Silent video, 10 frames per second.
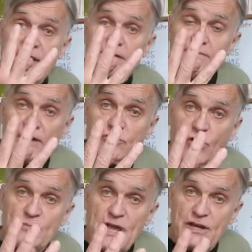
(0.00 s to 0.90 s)
w
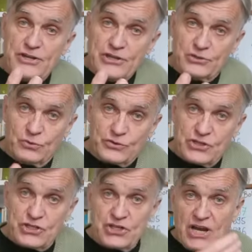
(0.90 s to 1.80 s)
atomie litu
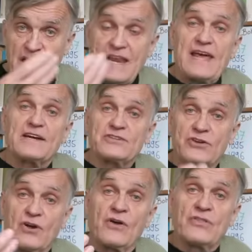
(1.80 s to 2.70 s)
trzy
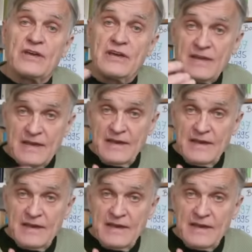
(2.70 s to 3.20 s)
elektrony,